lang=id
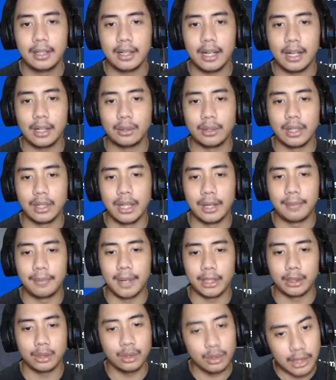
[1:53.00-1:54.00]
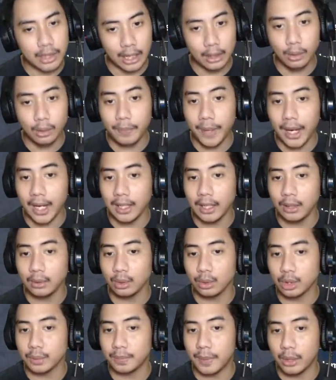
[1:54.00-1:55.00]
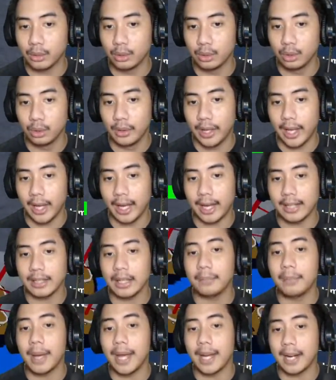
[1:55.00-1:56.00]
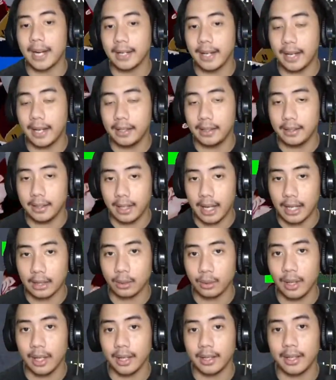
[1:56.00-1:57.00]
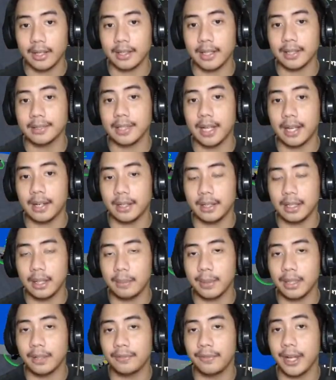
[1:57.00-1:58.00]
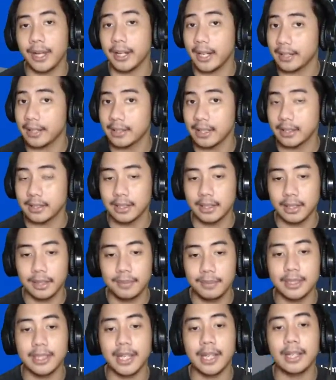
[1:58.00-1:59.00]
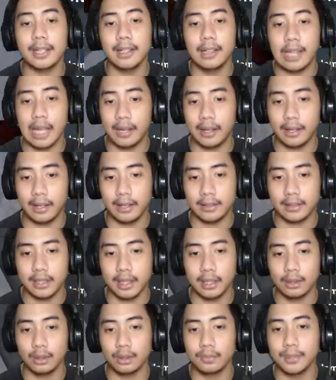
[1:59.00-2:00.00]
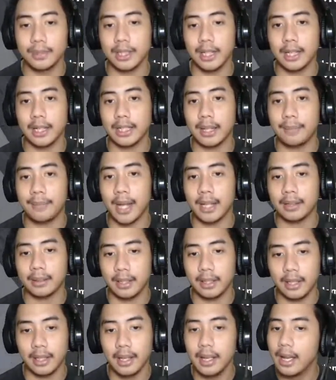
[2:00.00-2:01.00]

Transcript: kalau udah dari masuk, jangan lupa kalian untuk spawn dulu ya. Karena barangnya ini atau yang kita cari namanya Fire Essence ini bisa hilang ya guys ya. Kalau misalnya kita mati